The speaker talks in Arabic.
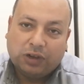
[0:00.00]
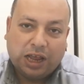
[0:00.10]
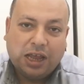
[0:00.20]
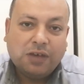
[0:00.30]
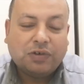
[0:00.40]
في
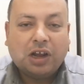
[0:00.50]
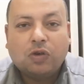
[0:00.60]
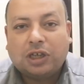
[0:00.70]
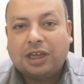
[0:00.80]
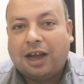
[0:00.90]
الحقيقة في
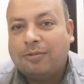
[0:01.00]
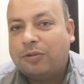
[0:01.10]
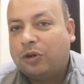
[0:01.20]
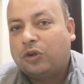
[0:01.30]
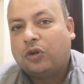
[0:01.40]
الأول كده حابب
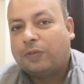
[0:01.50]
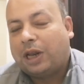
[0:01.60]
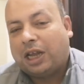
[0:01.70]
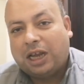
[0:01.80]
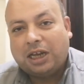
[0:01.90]
أقول
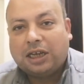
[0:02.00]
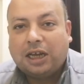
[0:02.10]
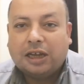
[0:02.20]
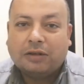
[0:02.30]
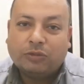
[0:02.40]
لكم على
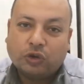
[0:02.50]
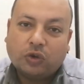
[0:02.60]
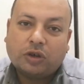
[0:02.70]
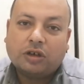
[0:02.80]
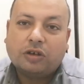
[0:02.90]
حاجة الموتور